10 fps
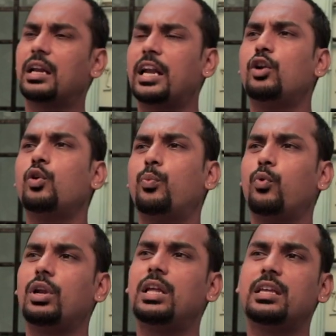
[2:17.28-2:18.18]
ரெண்டு
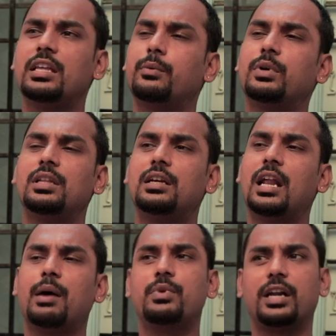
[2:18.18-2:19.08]
புள்ளி இருபது
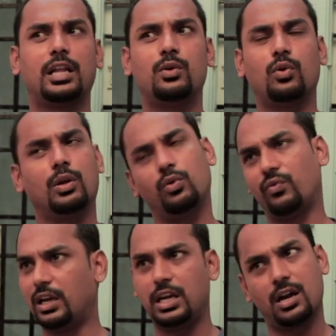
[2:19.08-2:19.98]
கிராம் எடை கொண்ட ஒரு
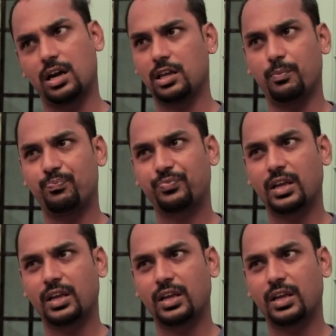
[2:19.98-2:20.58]
வெள்ளி நாணயம்